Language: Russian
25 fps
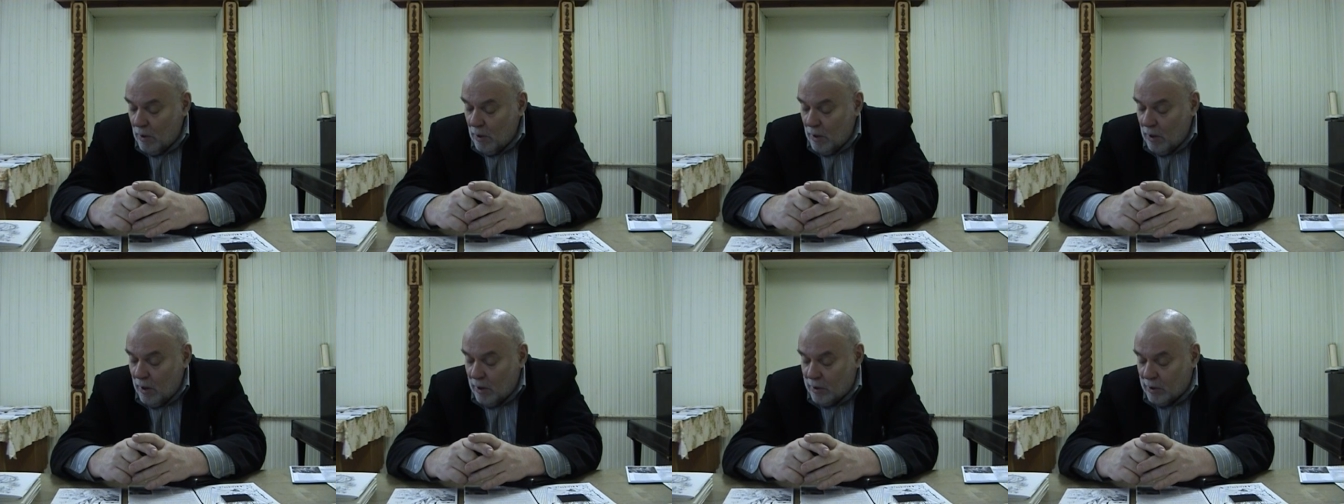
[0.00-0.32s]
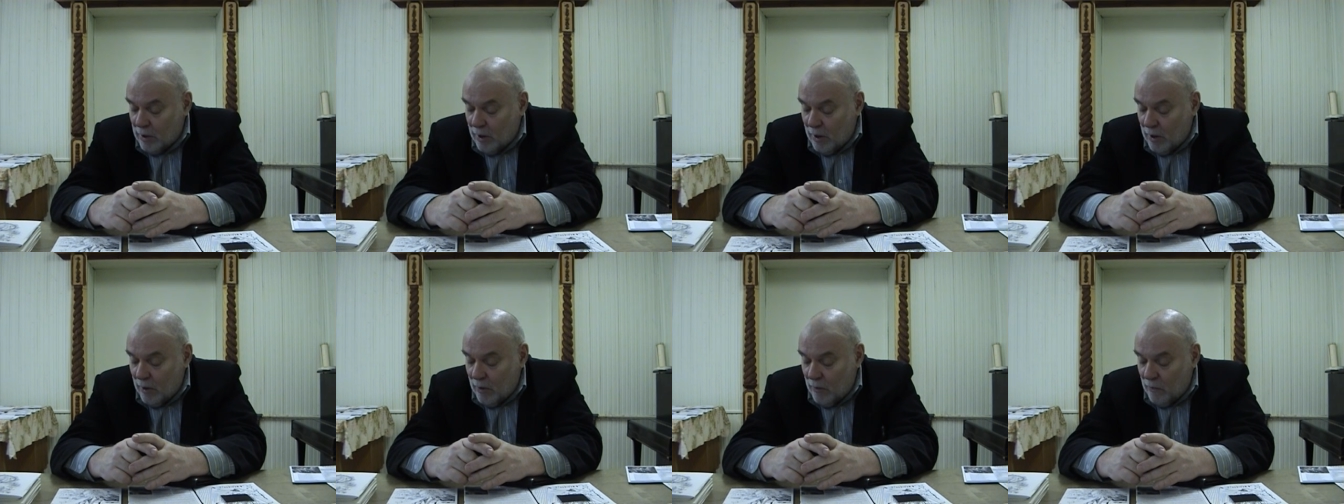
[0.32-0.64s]

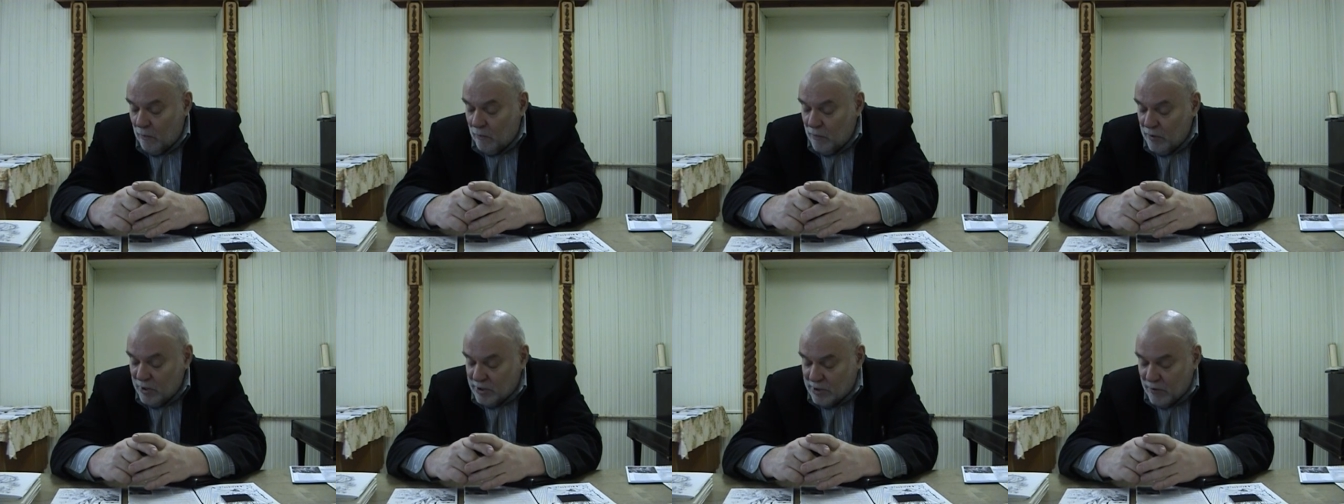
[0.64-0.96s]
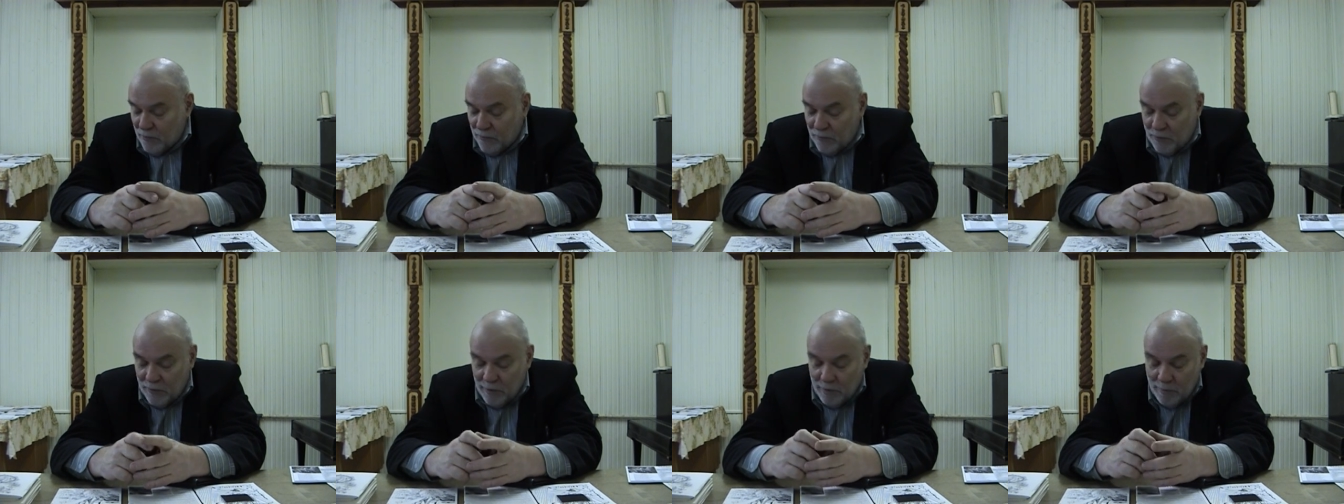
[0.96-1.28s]
это
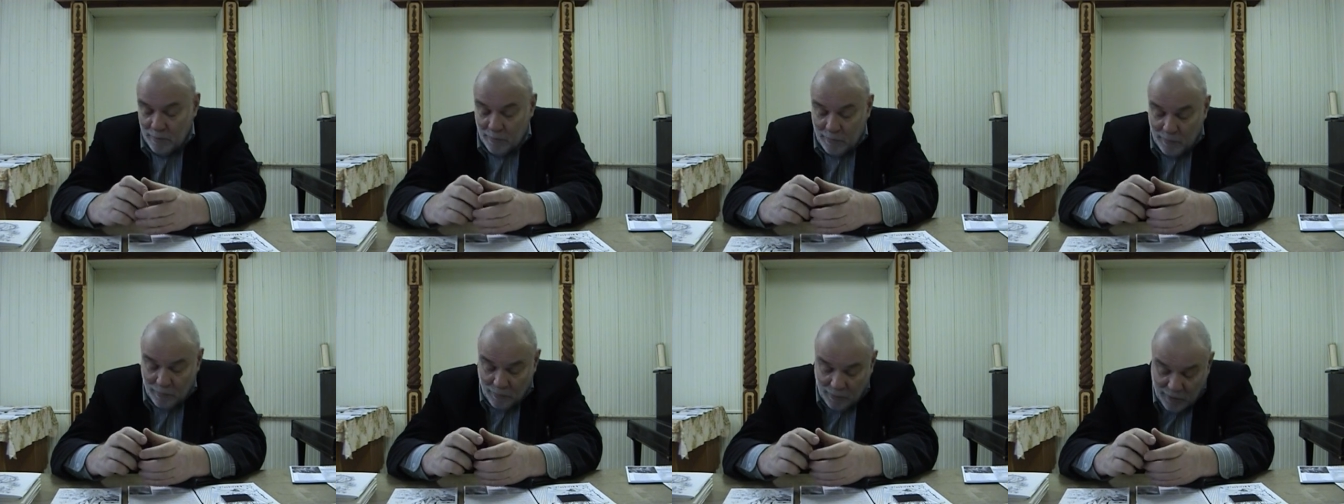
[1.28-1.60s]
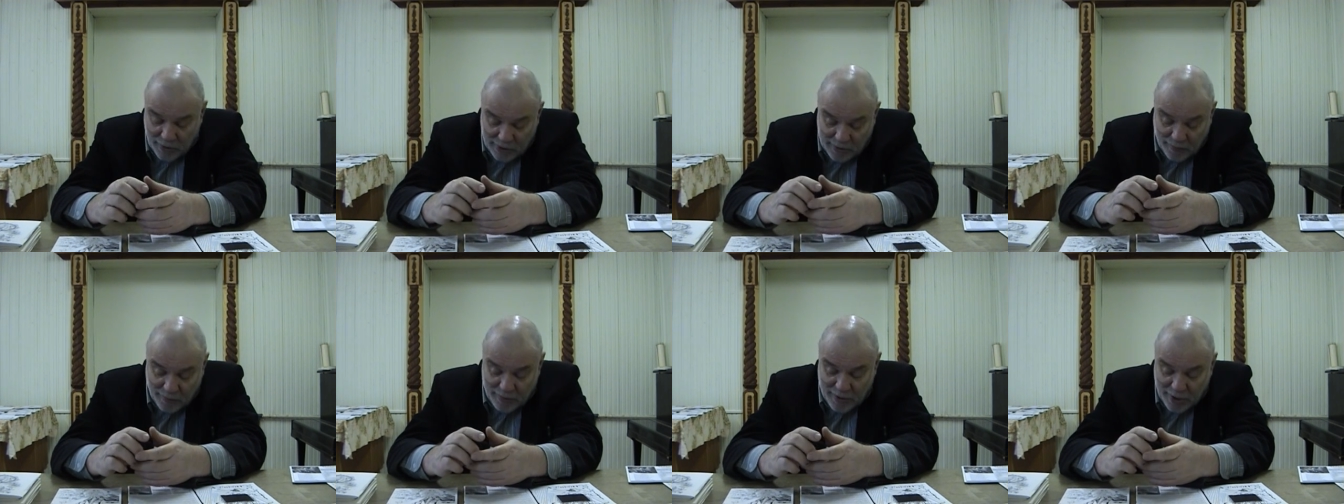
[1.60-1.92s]
вызов,
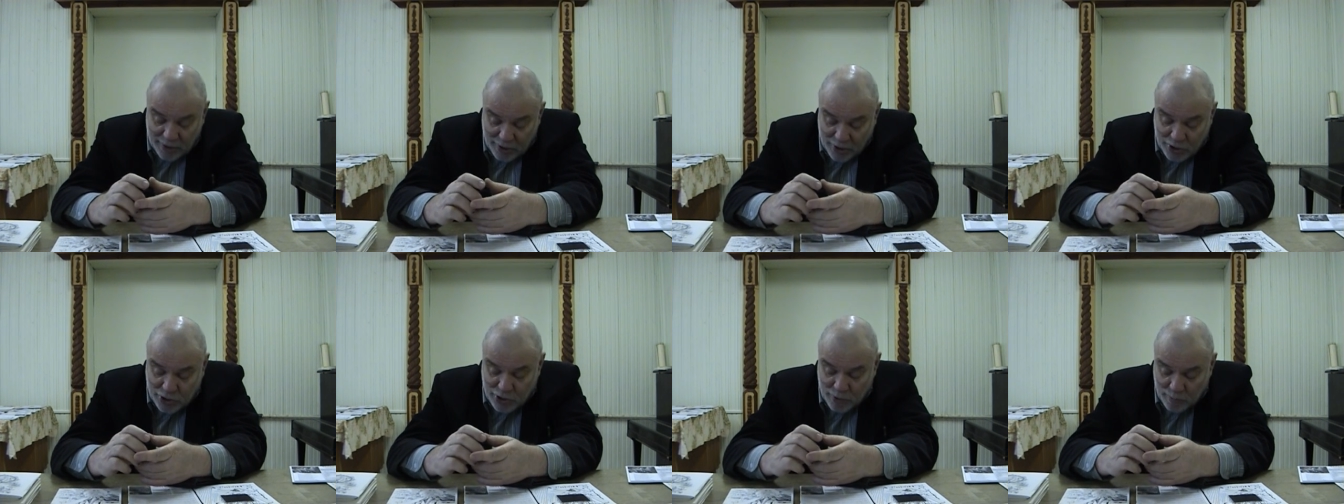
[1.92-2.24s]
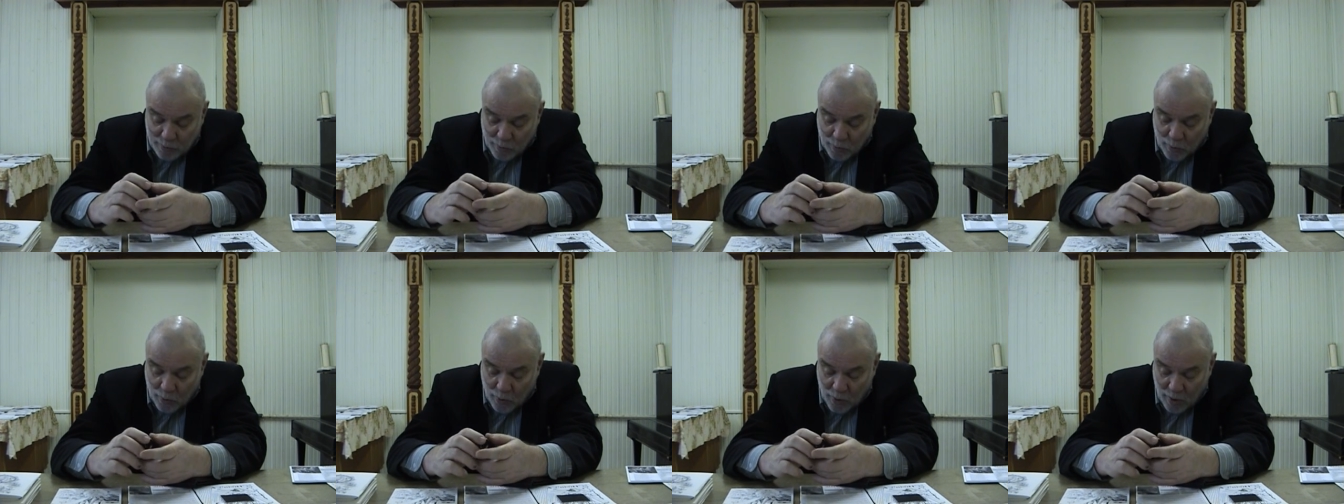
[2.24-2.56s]
вызов, знаете
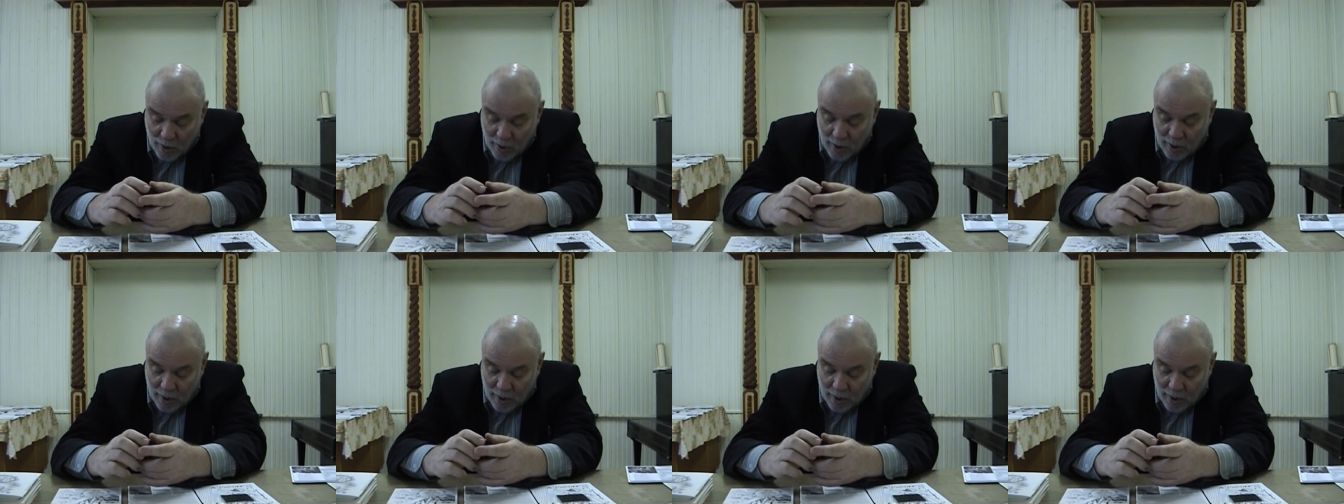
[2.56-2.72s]
чему?